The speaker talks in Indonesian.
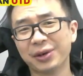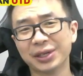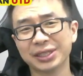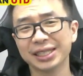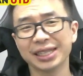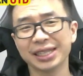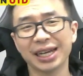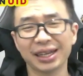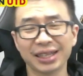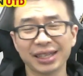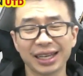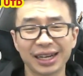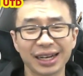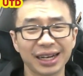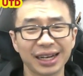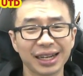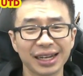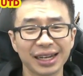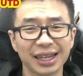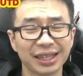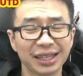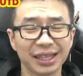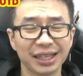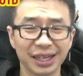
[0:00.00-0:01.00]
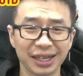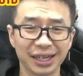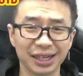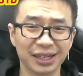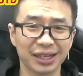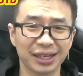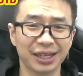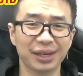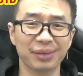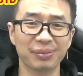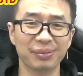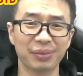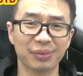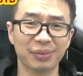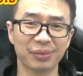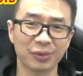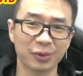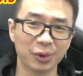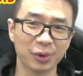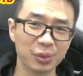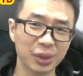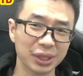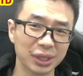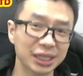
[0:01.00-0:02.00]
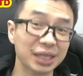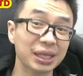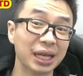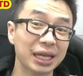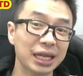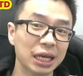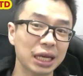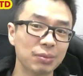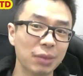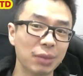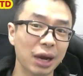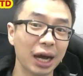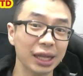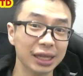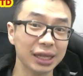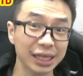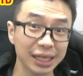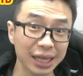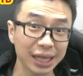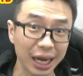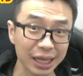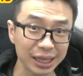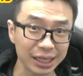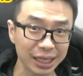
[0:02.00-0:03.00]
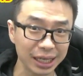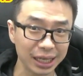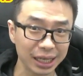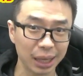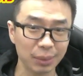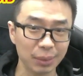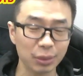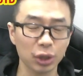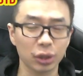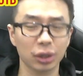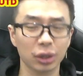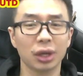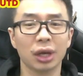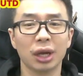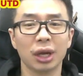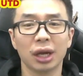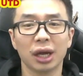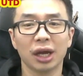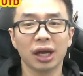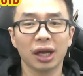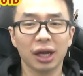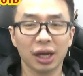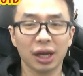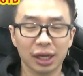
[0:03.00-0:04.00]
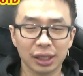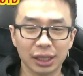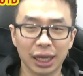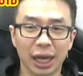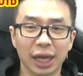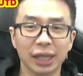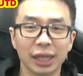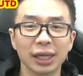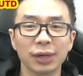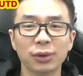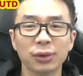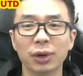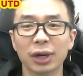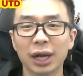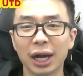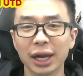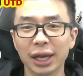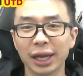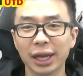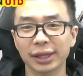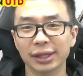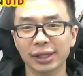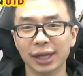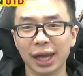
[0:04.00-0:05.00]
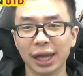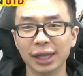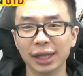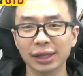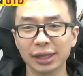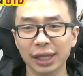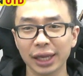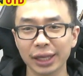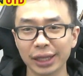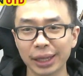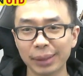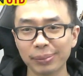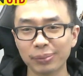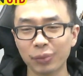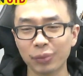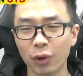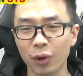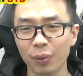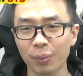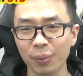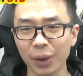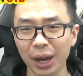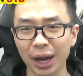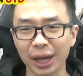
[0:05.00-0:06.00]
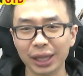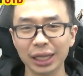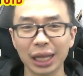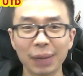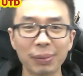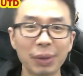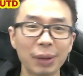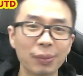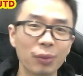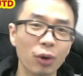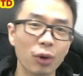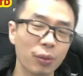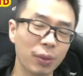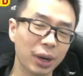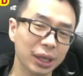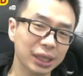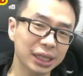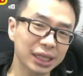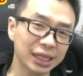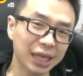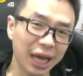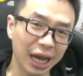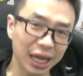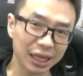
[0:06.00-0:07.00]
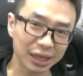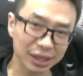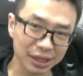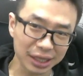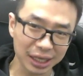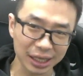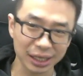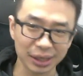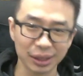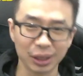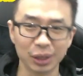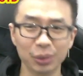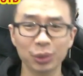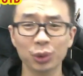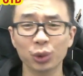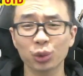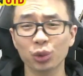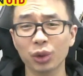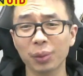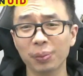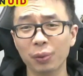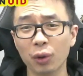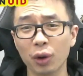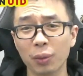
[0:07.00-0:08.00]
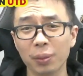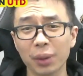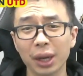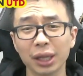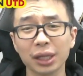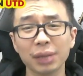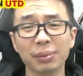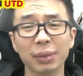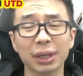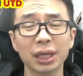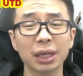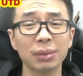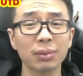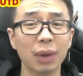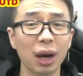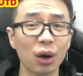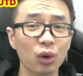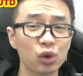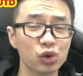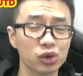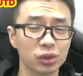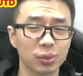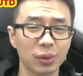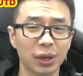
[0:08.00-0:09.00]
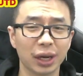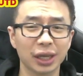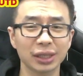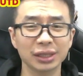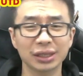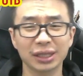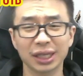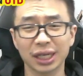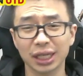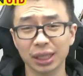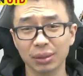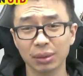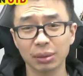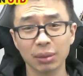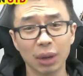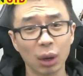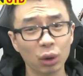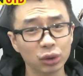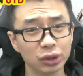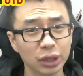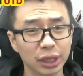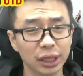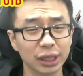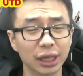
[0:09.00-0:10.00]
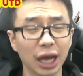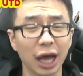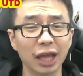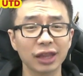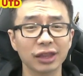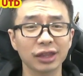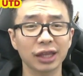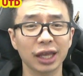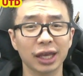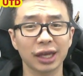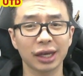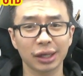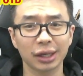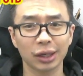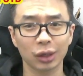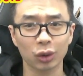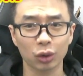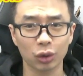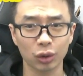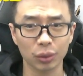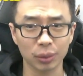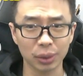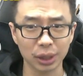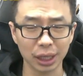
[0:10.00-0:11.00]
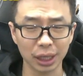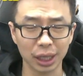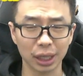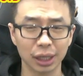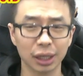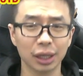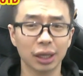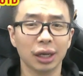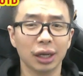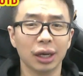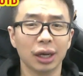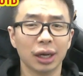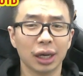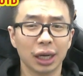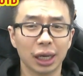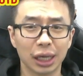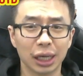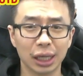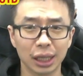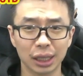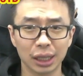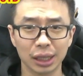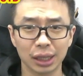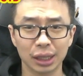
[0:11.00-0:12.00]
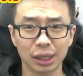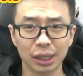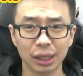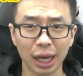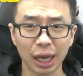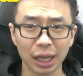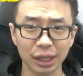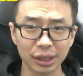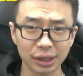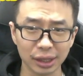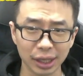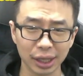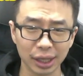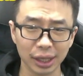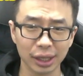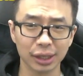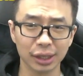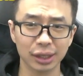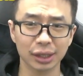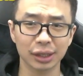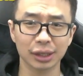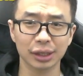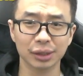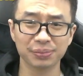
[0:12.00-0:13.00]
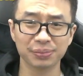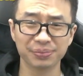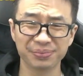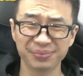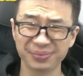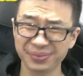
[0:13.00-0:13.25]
gue sih nggak jarang ngeliat dia ya gue bilang sih layak banget diganti Rabiot nah ini yang gue kaget Kante dan Pogba kenapa Pogba diganti kalau menurut gue Pogba ini mainnya bagus bahkan sedikit lebih bagus dari Kante ya kalau gue bilang uh, Kante um,